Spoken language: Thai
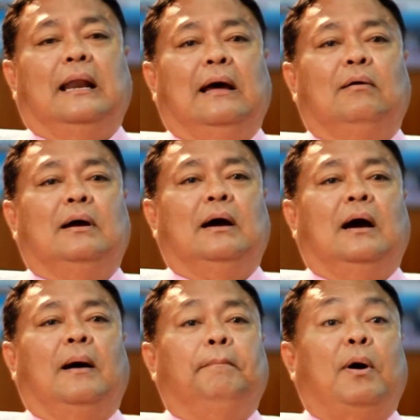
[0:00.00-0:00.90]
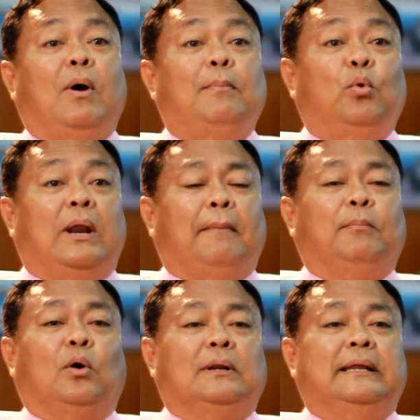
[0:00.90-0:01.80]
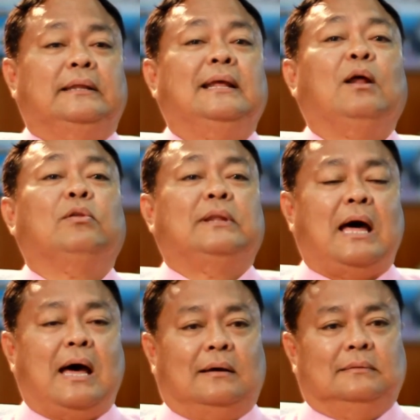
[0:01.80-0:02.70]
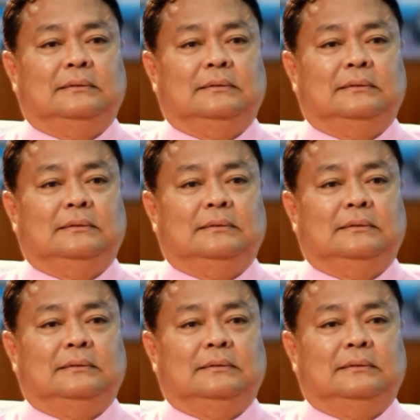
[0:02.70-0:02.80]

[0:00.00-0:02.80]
แล้วก็ภาวะผู้นำของนักเรียนที่เราสร้าง